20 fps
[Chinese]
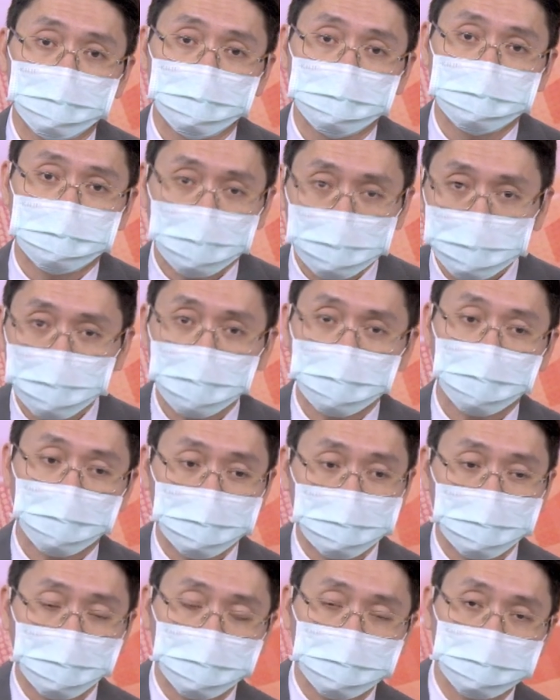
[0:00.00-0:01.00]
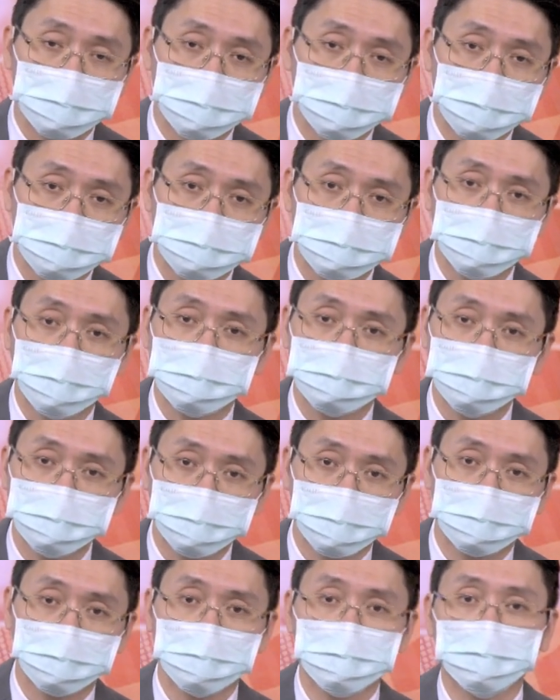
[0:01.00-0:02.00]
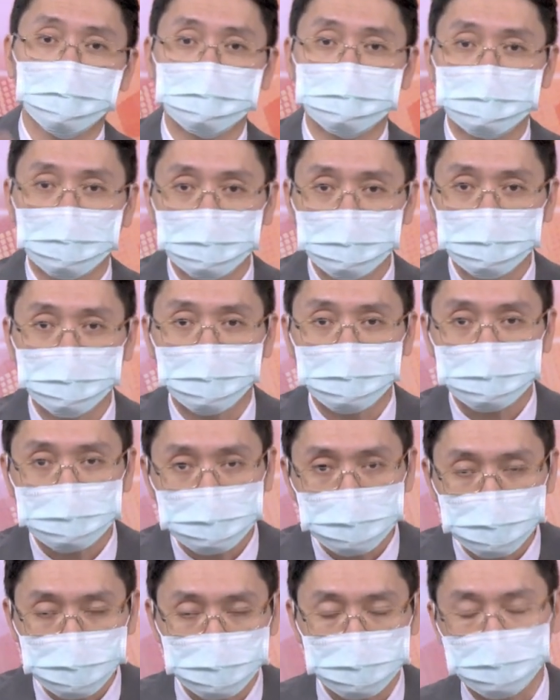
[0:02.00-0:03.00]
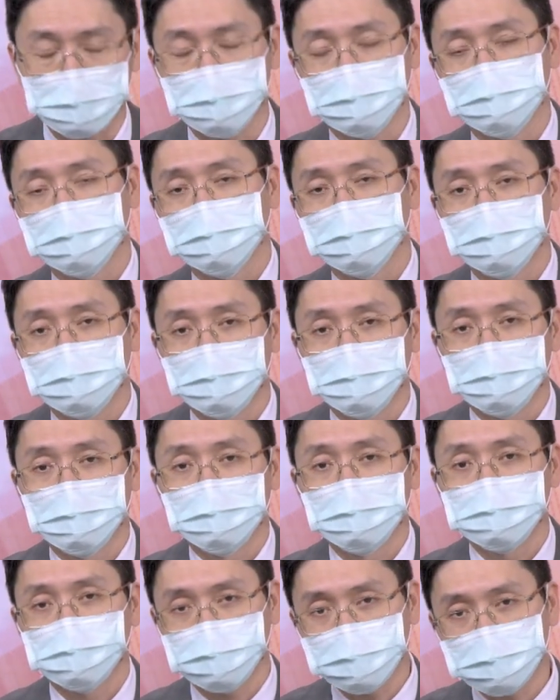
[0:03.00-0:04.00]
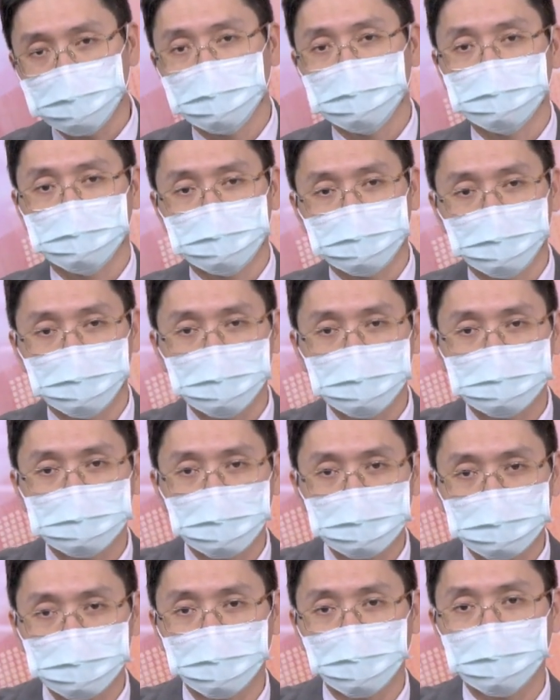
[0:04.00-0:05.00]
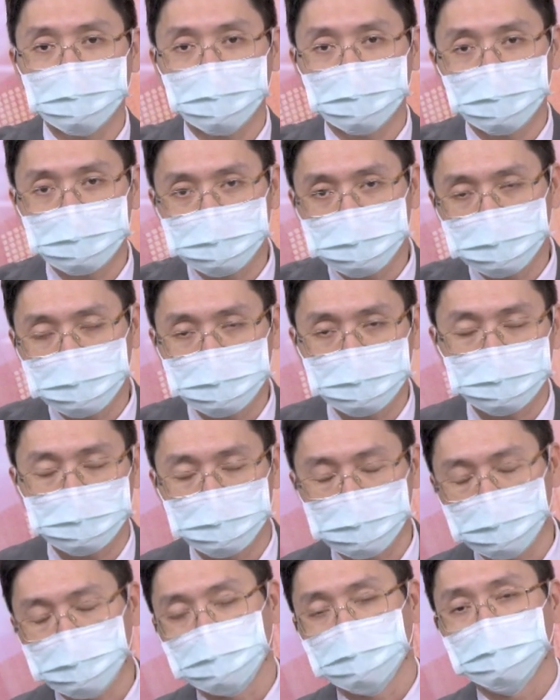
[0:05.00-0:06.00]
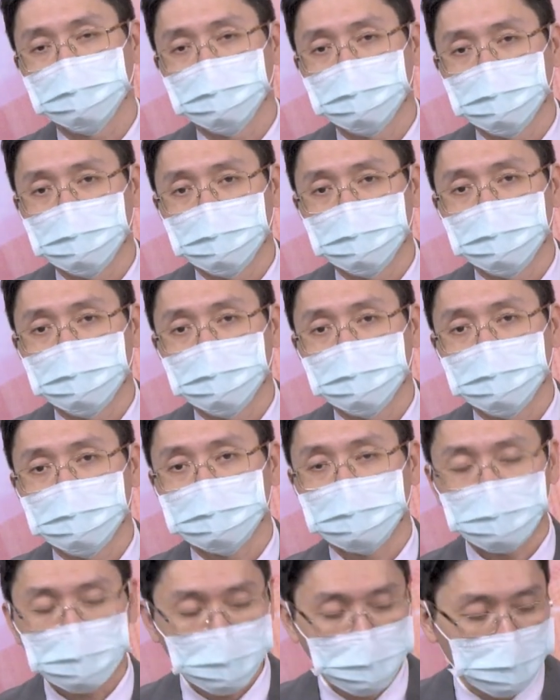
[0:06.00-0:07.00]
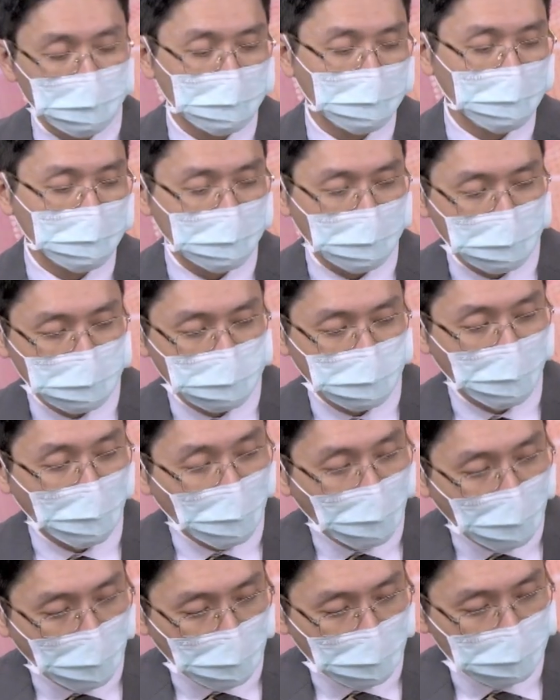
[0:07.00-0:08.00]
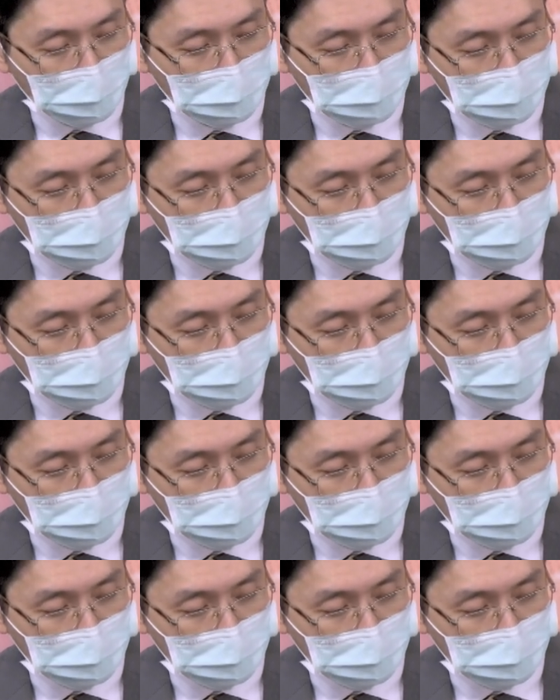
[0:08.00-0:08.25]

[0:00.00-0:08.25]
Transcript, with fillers: 先被看到的美琪嘛，已经飙到一百三、一百四去，聚合也从二三十块飙到七十了。大家没有看到中华化，